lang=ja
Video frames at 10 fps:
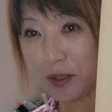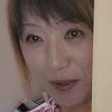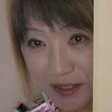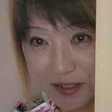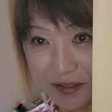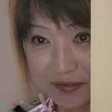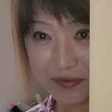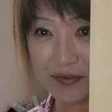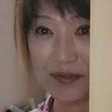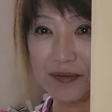きます。
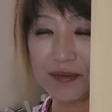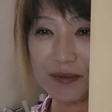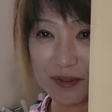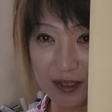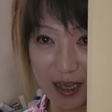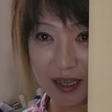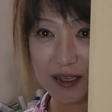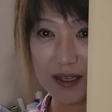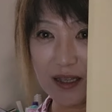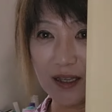は
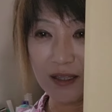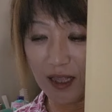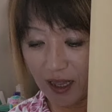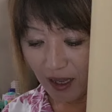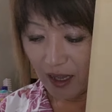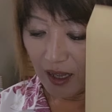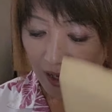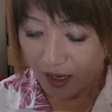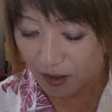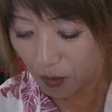い。で、
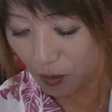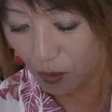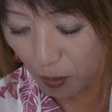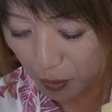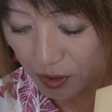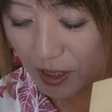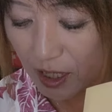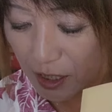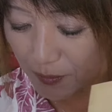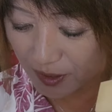あのこの
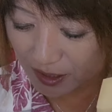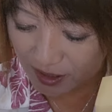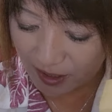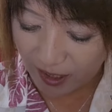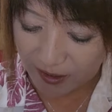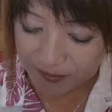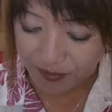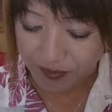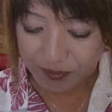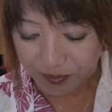中にはですね、
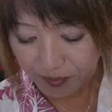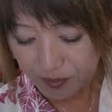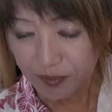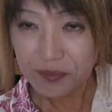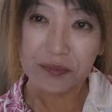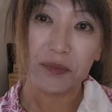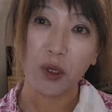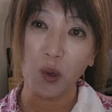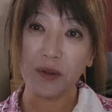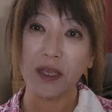
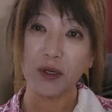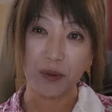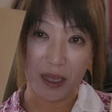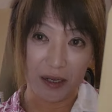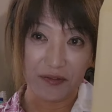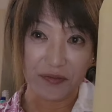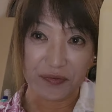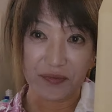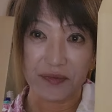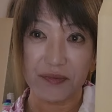こんなような。
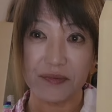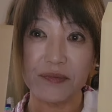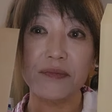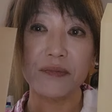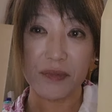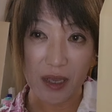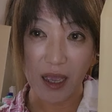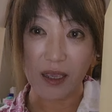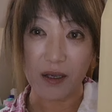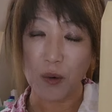は
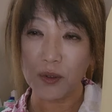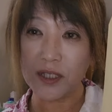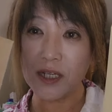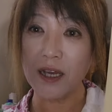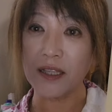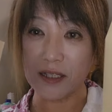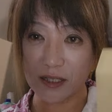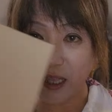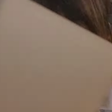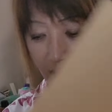い。こちらがです
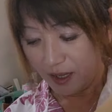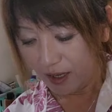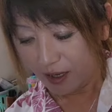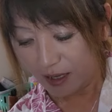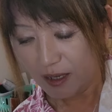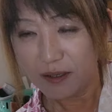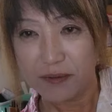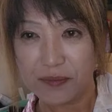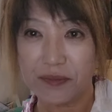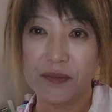ね、
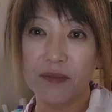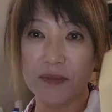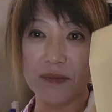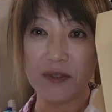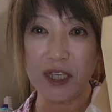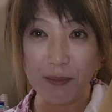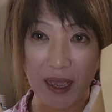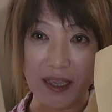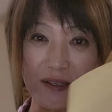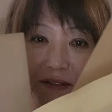2
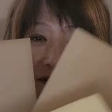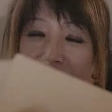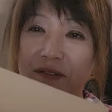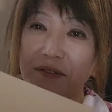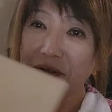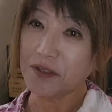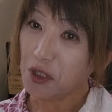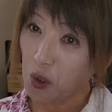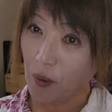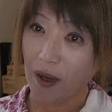枚。
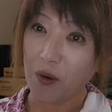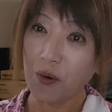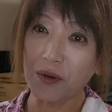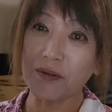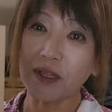要は、この